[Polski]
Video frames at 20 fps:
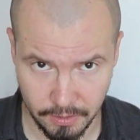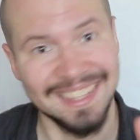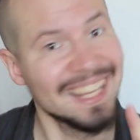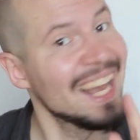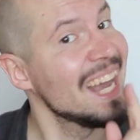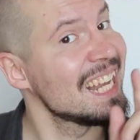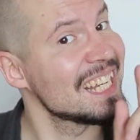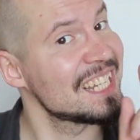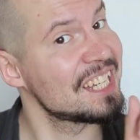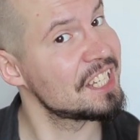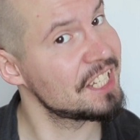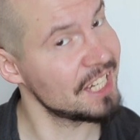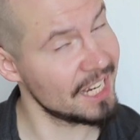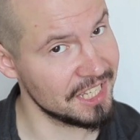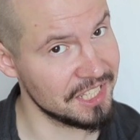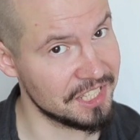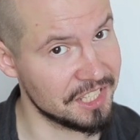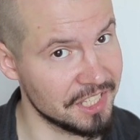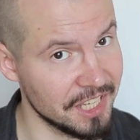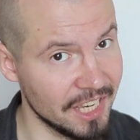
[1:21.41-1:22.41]
Na
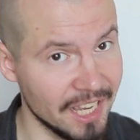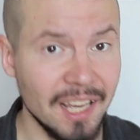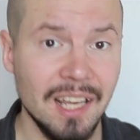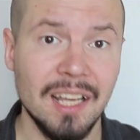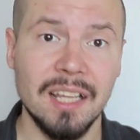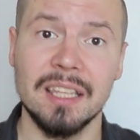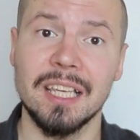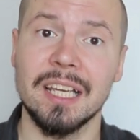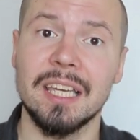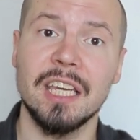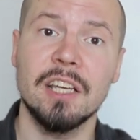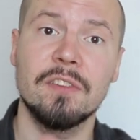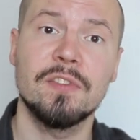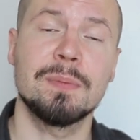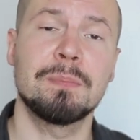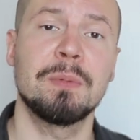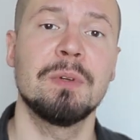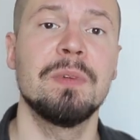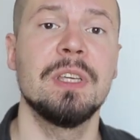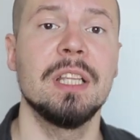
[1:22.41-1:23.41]
szczęście, tak jak
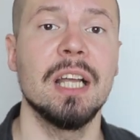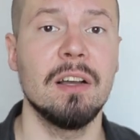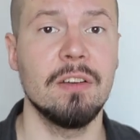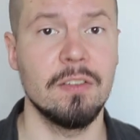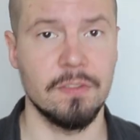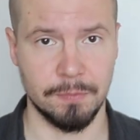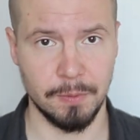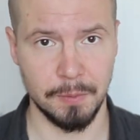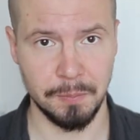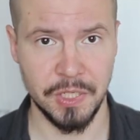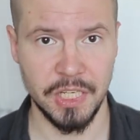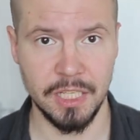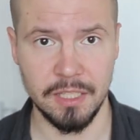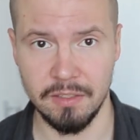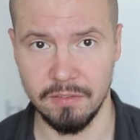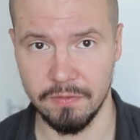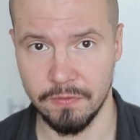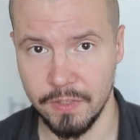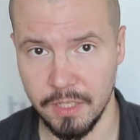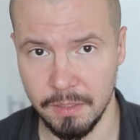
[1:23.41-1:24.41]
wspominałem w
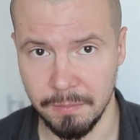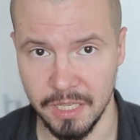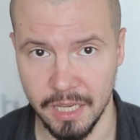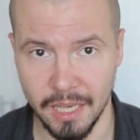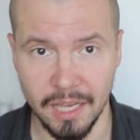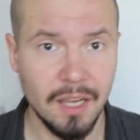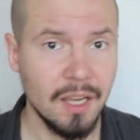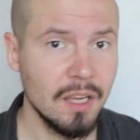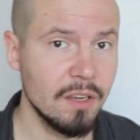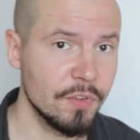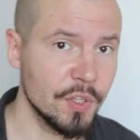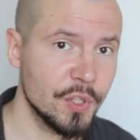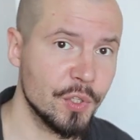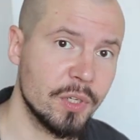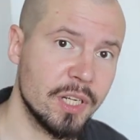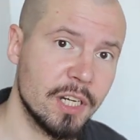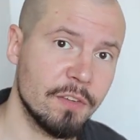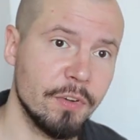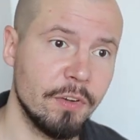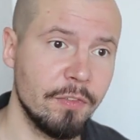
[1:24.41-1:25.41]
poprzednim filmie,
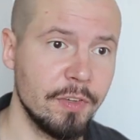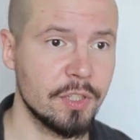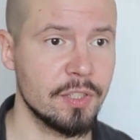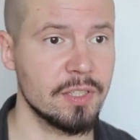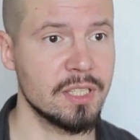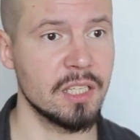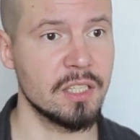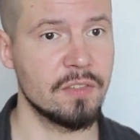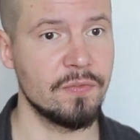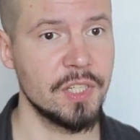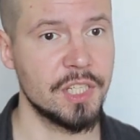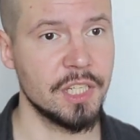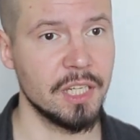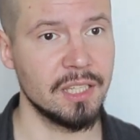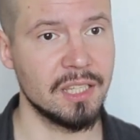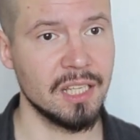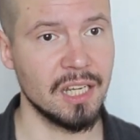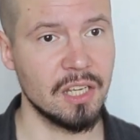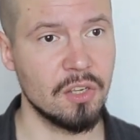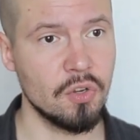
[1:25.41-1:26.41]
fotografowie to
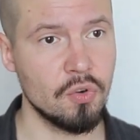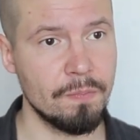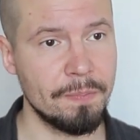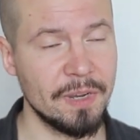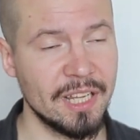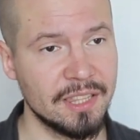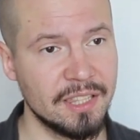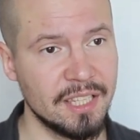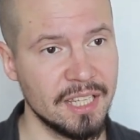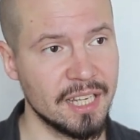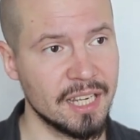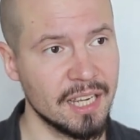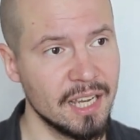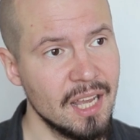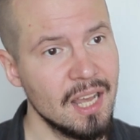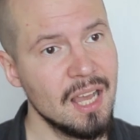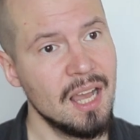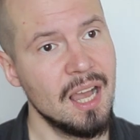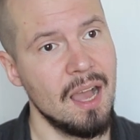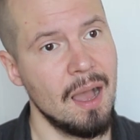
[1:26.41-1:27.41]
zazwyczaj ta grupa tych
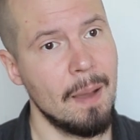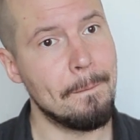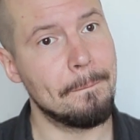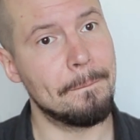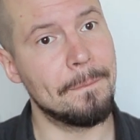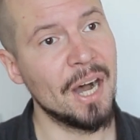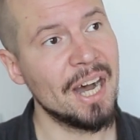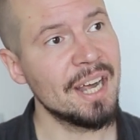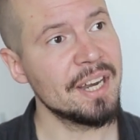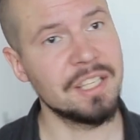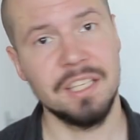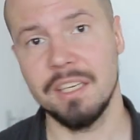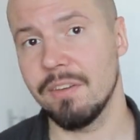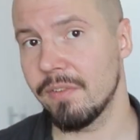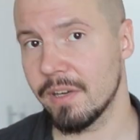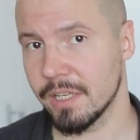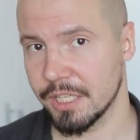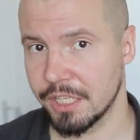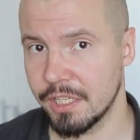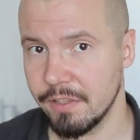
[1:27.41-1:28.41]
bardziej
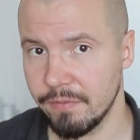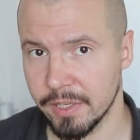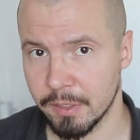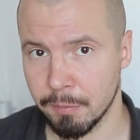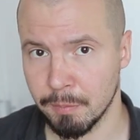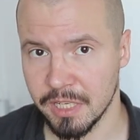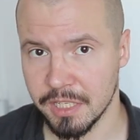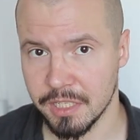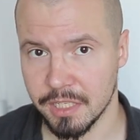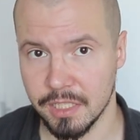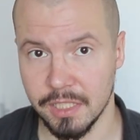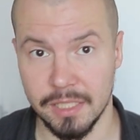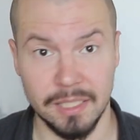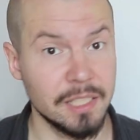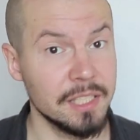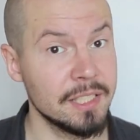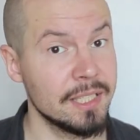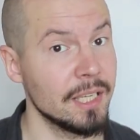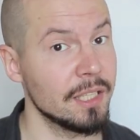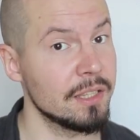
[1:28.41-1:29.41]
wrażliwych
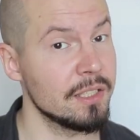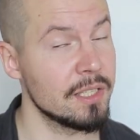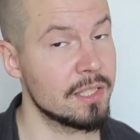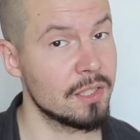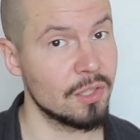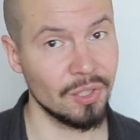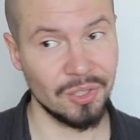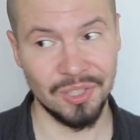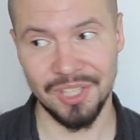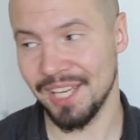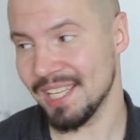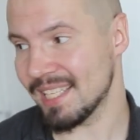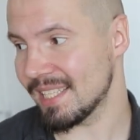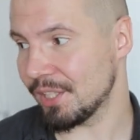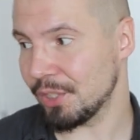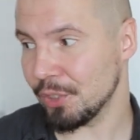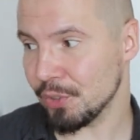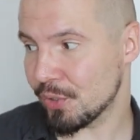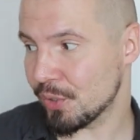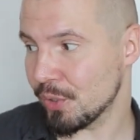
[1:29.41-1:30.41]
mężczyzn i z jednej strony
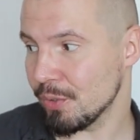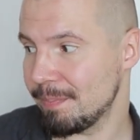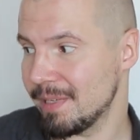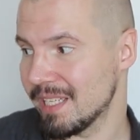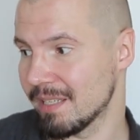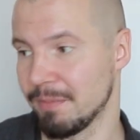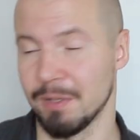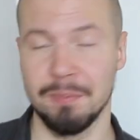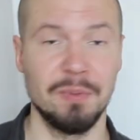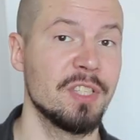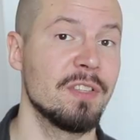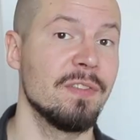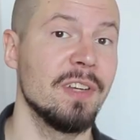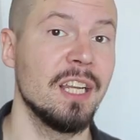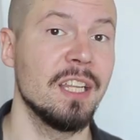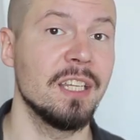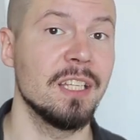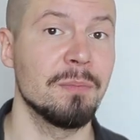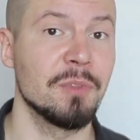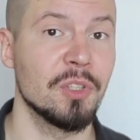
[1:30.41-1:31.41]
jest to super, bo
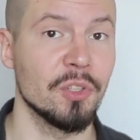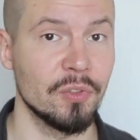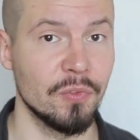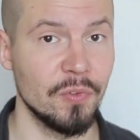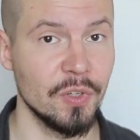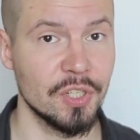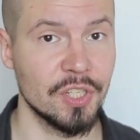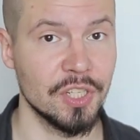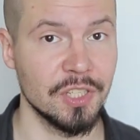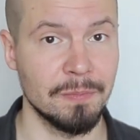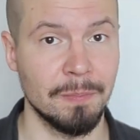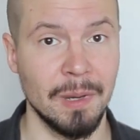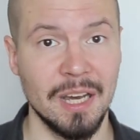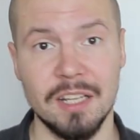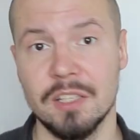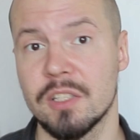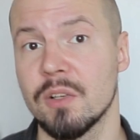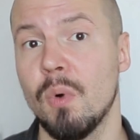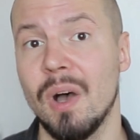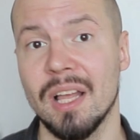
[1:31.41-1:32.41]
pozwala nam to tworzyć
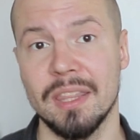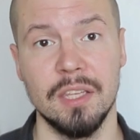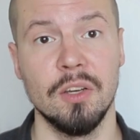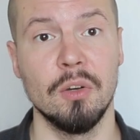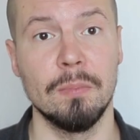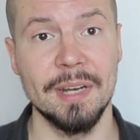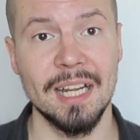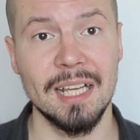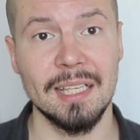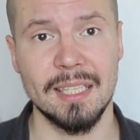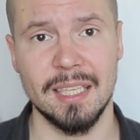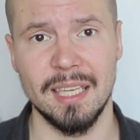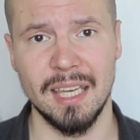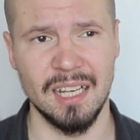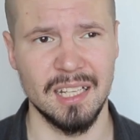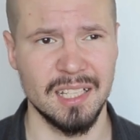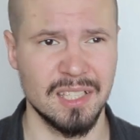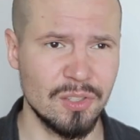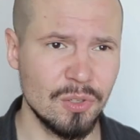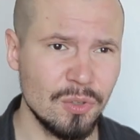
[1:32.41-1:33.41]
bardzo ładne obrazki,
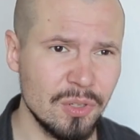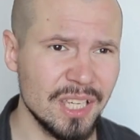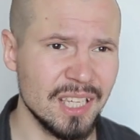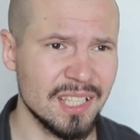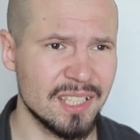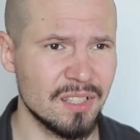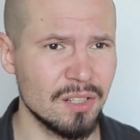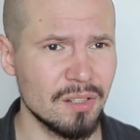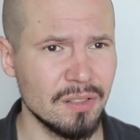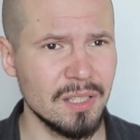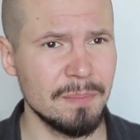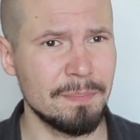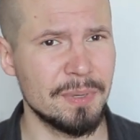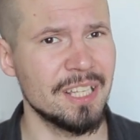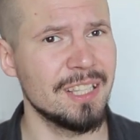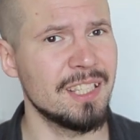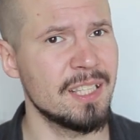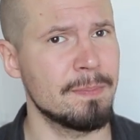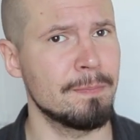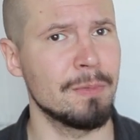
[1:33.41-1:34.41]
ale z drugiej strony
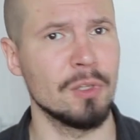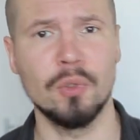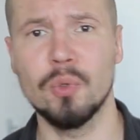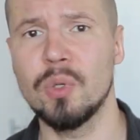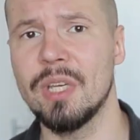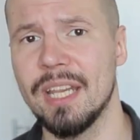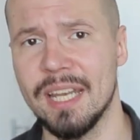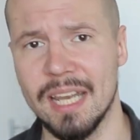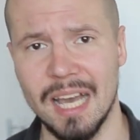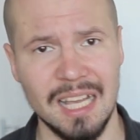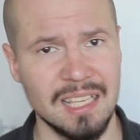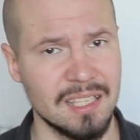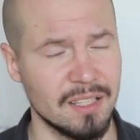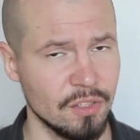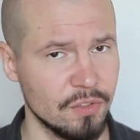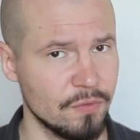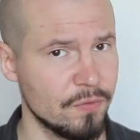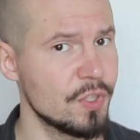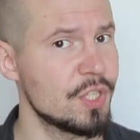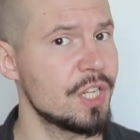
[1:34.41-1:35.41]
predysponuje nas
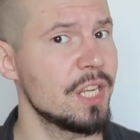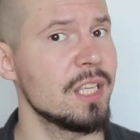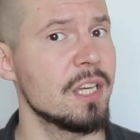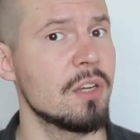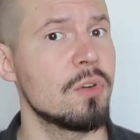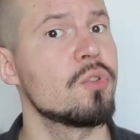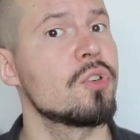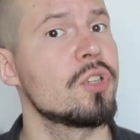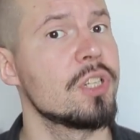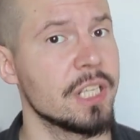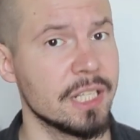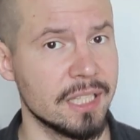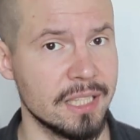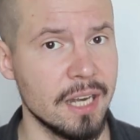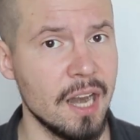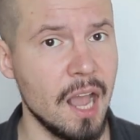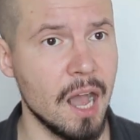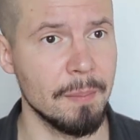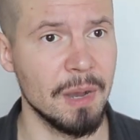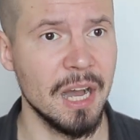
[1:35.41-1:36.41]
do tworzenia różnych
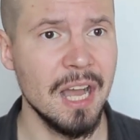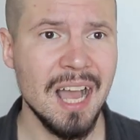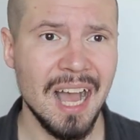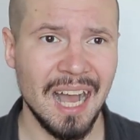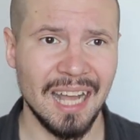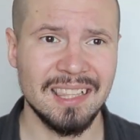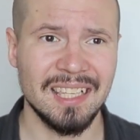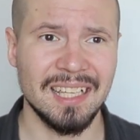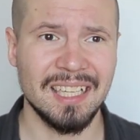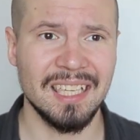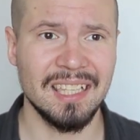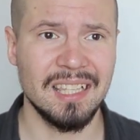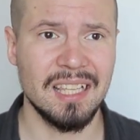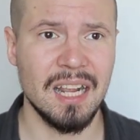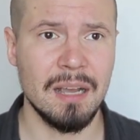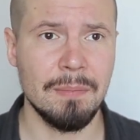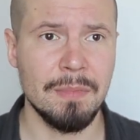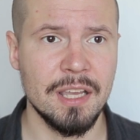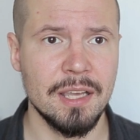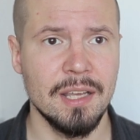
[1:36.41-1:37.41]
dram, a takie
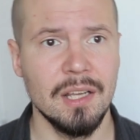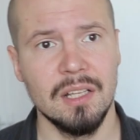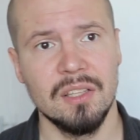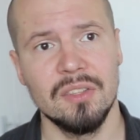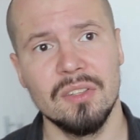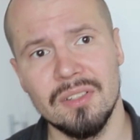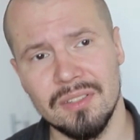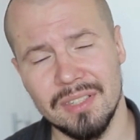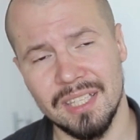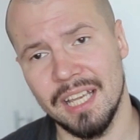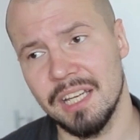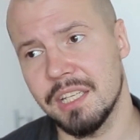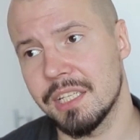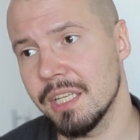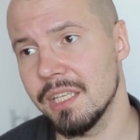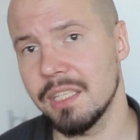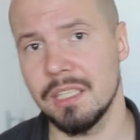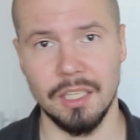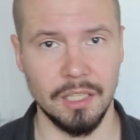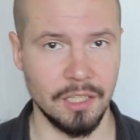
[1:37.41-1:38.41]
dramy no
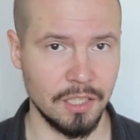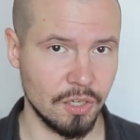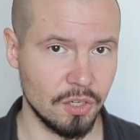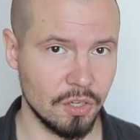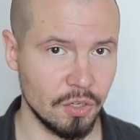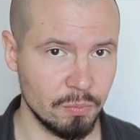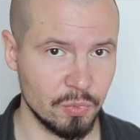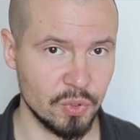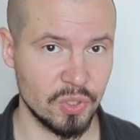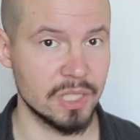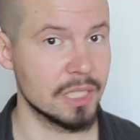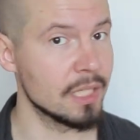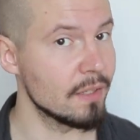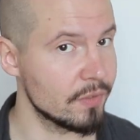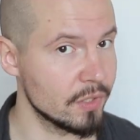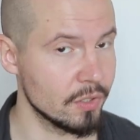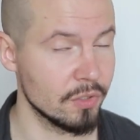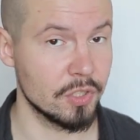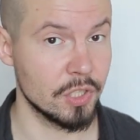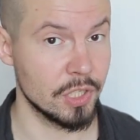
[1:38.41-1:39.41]
najczęściej nikomu z
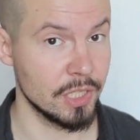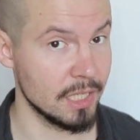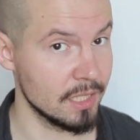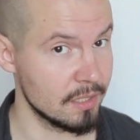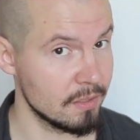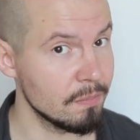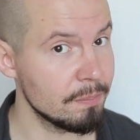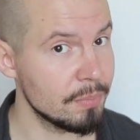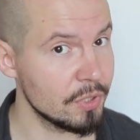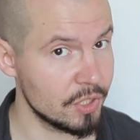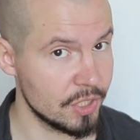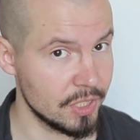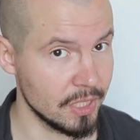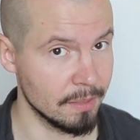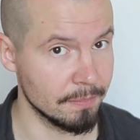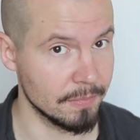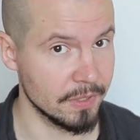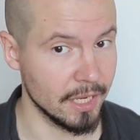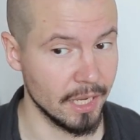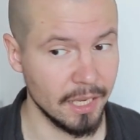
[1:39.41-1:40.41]
zewnątrz nie są
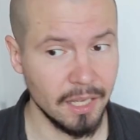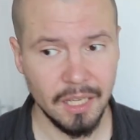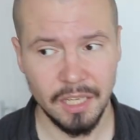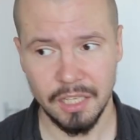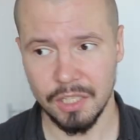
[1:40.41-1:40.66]
potrzebne.